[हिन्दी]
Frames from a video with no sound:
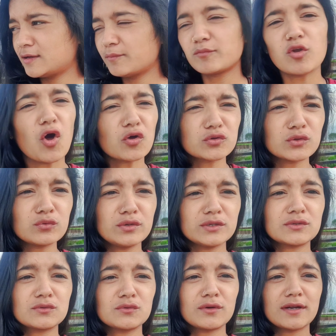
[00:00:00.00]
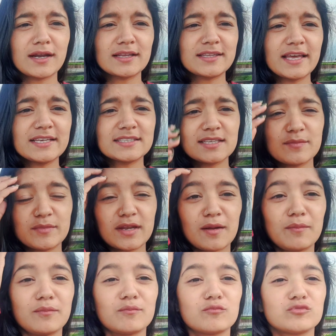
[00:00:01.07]
ब्लॉग तो तूने शुरू करा था इसने मेरा
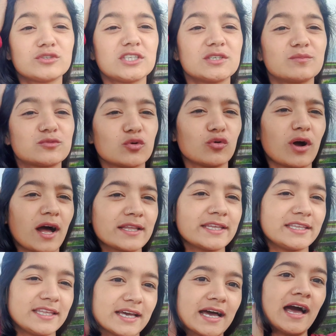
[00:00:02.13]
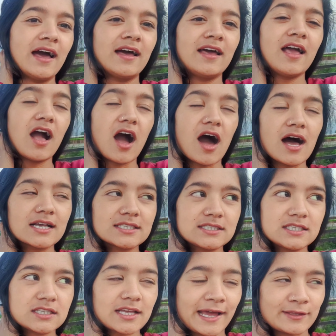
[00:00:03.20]
मुझे धोखा दे दिया आज
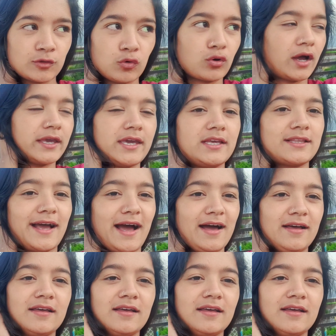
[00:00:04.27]
दिन का धोखा ये था